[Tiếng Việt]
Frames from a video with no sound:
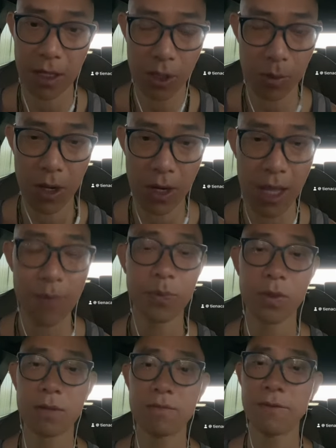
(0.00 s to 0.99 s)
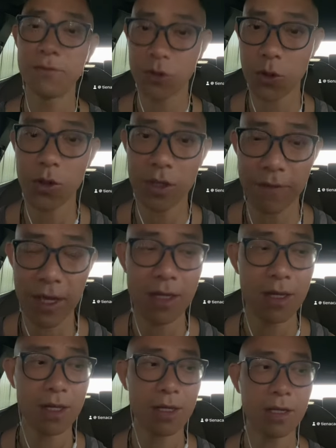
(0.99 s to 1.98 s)
không có ở đây mà vừa rồi như vậy
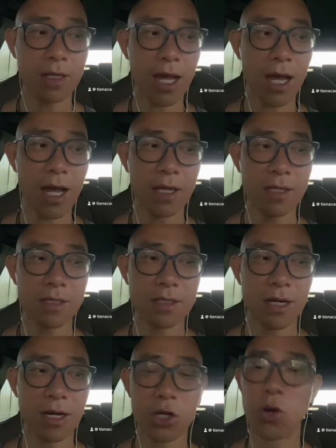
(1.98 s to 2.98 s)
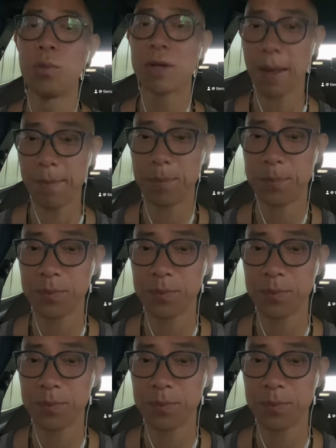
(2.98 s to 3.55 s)
người ta uh, cung cấp